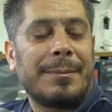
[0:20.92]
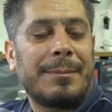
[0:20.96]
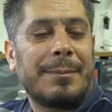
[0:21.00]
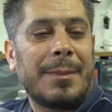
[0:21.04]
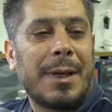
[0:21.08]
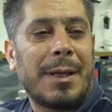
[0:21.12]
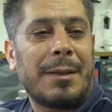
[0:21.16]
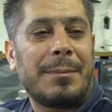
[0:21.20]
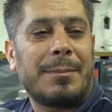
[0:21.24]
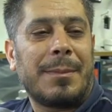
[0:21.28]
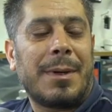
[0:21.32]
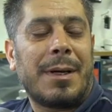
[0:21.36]

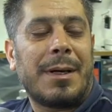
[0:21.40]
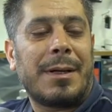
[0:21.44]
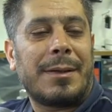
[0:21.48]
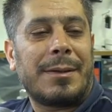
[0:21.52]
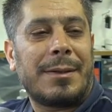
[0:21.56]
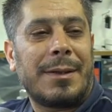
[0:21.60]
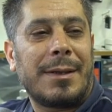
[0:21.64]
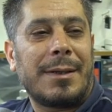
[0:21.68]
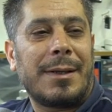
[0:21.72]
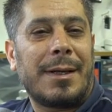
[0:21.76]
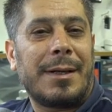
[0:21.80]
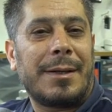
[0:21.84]
Ben
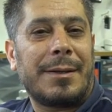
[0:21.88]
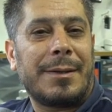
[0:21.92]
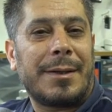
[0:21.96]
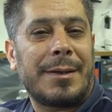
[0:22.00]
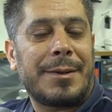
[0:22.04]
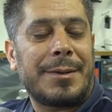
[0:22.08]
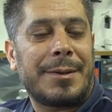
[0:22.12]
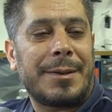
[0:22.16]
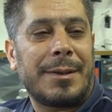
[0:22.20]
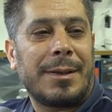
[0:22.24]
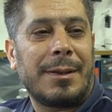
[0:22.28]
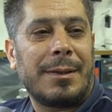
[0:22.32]
Bahattin
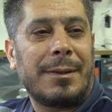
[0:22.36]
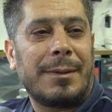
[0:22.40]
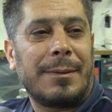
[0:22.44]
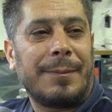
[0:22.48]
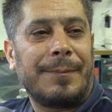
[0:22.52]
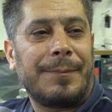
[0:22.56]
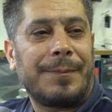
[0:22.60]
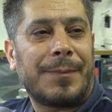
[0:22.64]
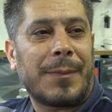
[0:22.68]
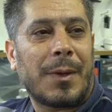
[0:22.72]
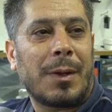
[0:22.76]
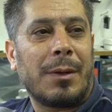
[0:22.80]
Eryeşil,
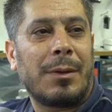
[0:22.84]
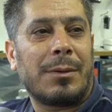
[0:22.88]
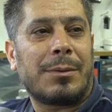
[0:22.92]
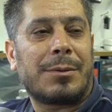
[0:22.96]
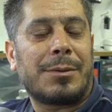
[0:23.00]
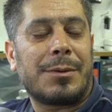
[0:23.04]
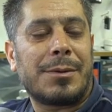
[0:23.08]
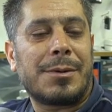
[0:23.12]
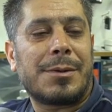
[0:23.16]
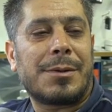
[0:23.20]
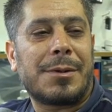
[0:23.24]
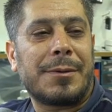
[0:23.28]

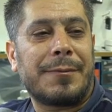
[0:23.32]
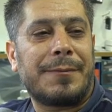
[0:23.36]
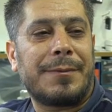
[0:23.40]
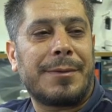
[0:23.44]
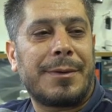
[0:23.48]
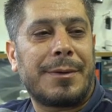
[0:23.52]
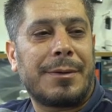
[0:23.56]
30.04.1974